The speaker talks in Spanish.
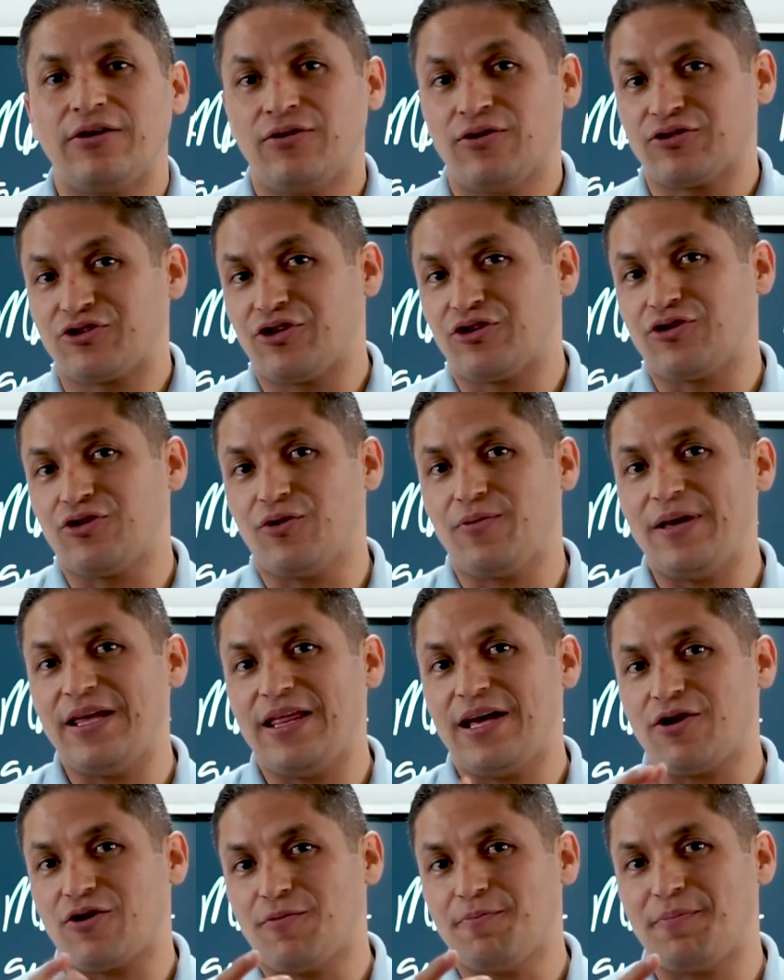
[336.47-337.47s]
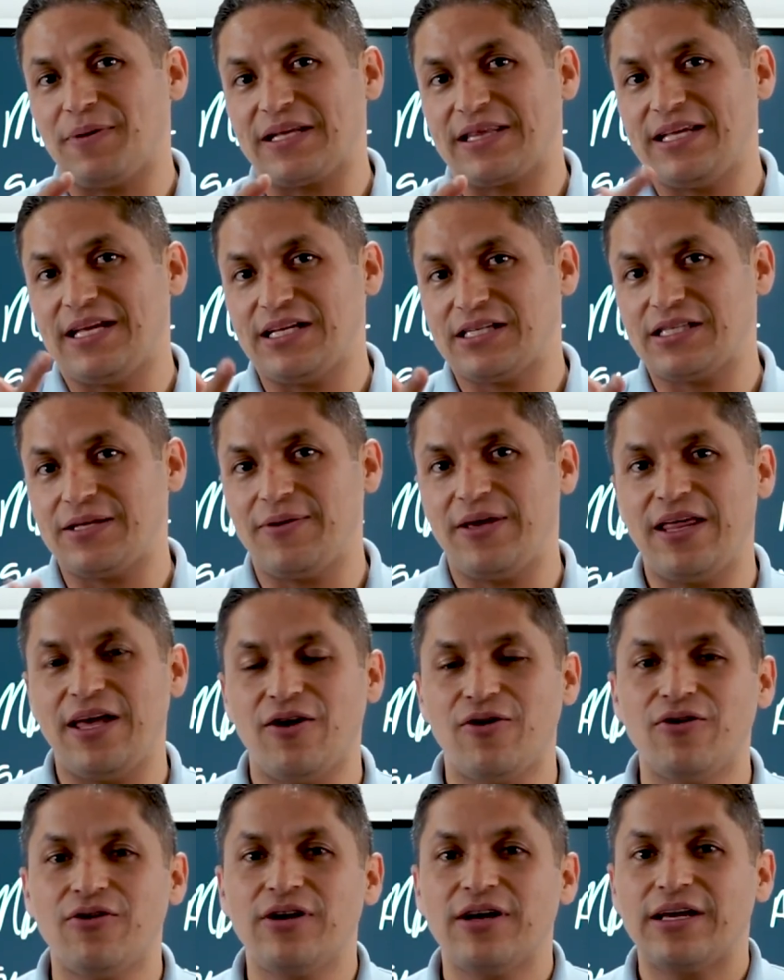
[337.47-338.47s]
No se te olvide compartir este
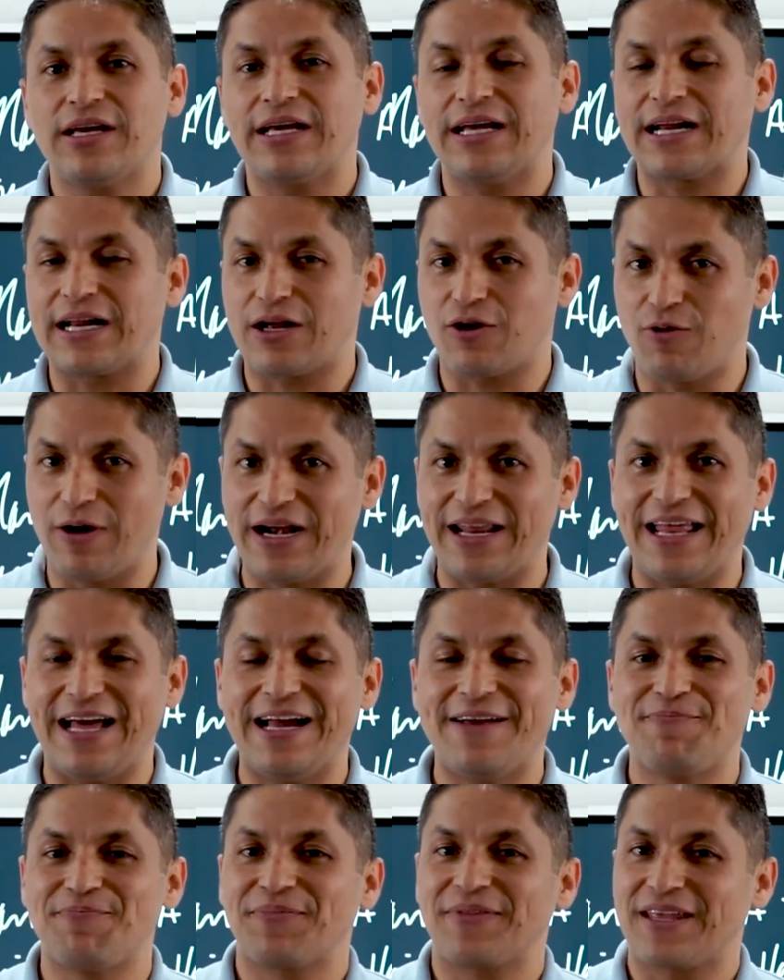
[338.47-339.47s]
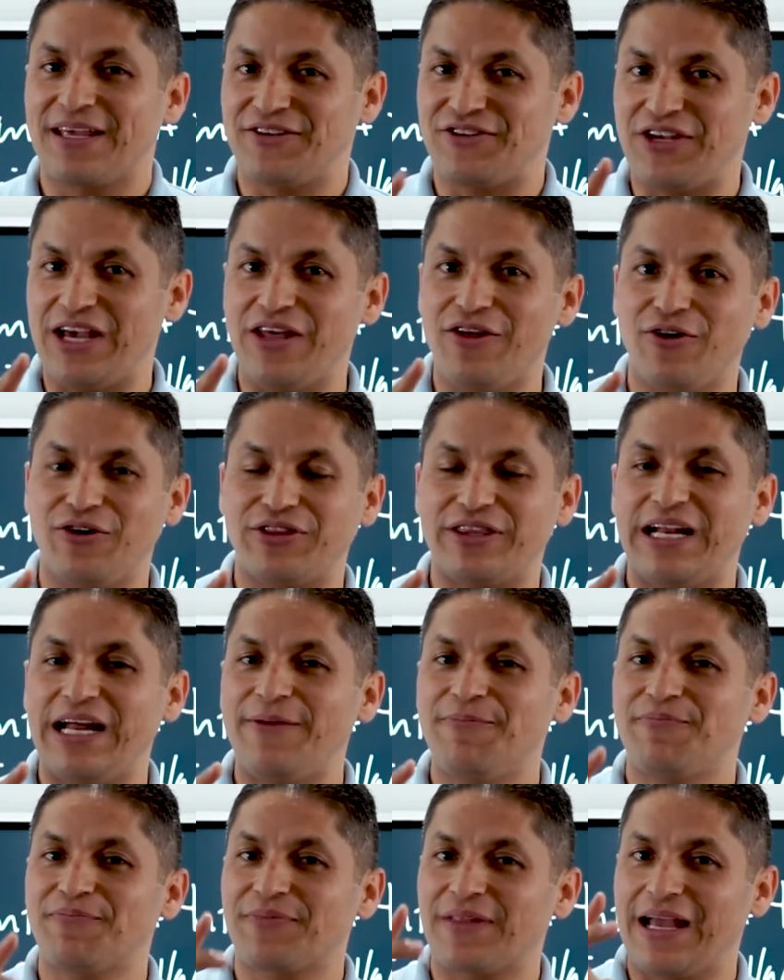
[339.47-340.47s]
video y recuerda que si hay
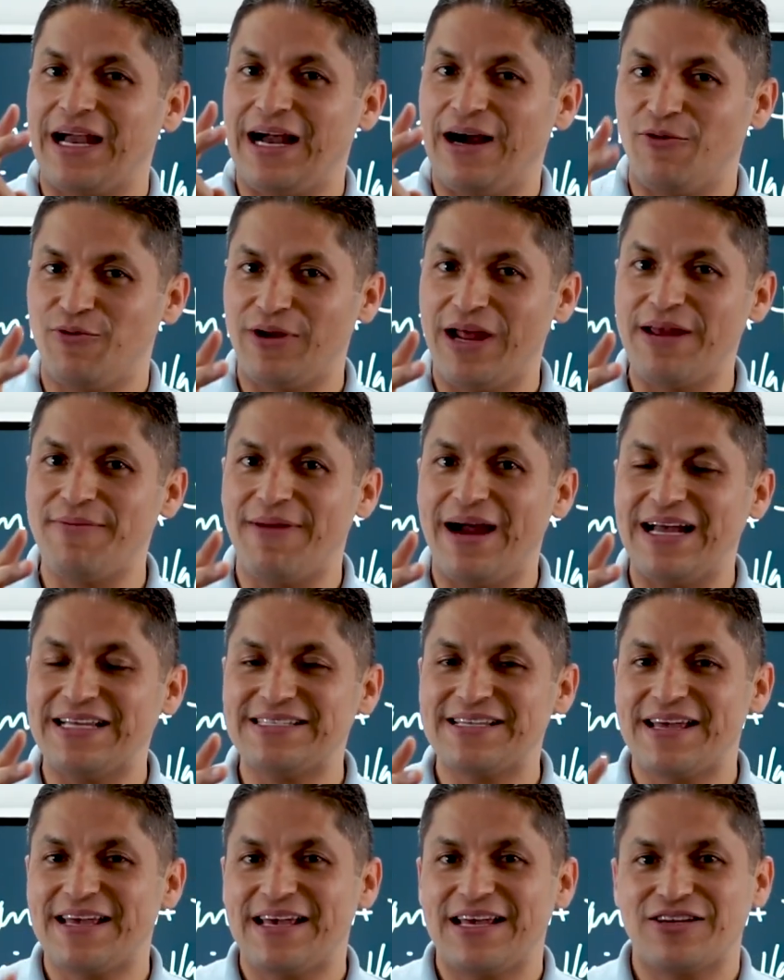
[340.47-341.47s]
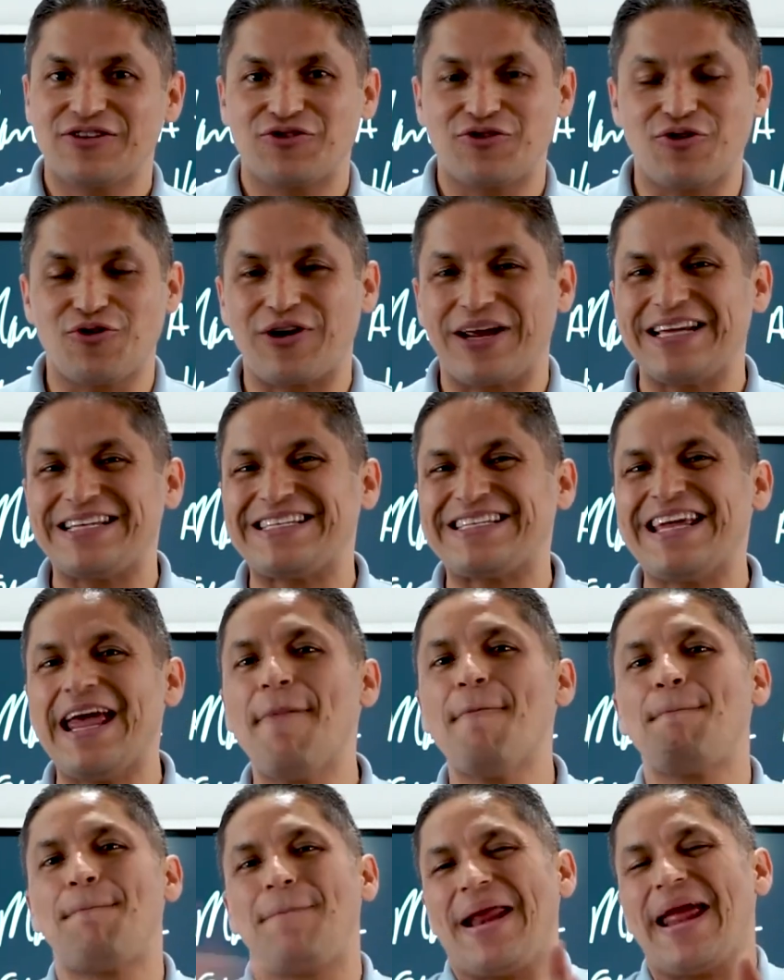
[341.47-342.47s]
otra, aún hay más, solo que
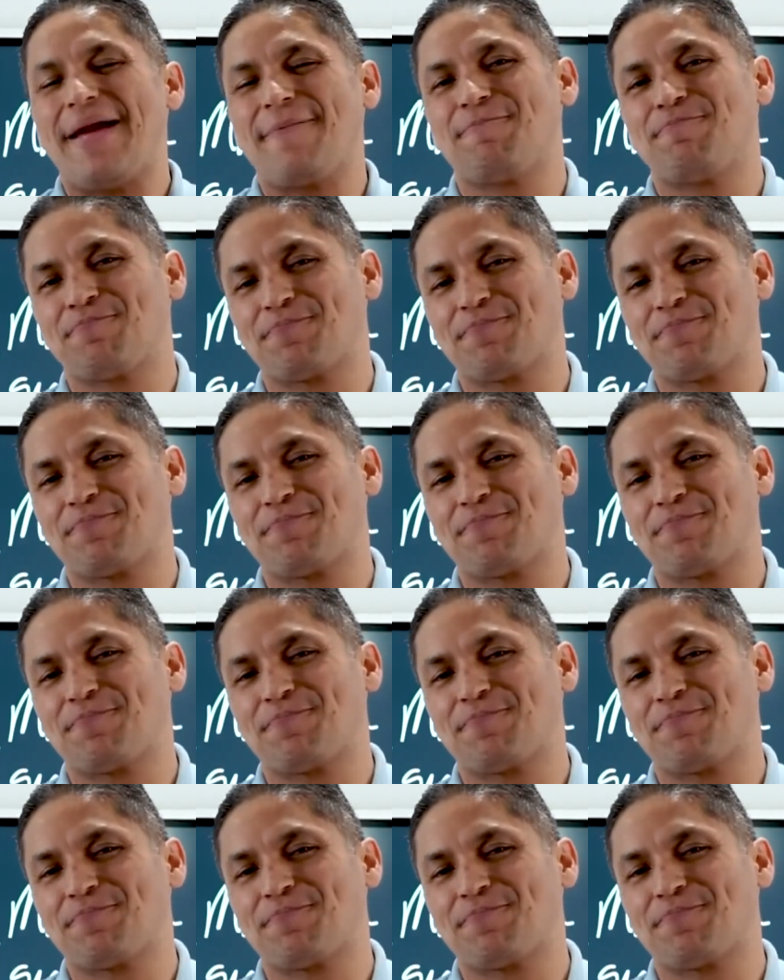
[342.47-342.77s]
siempre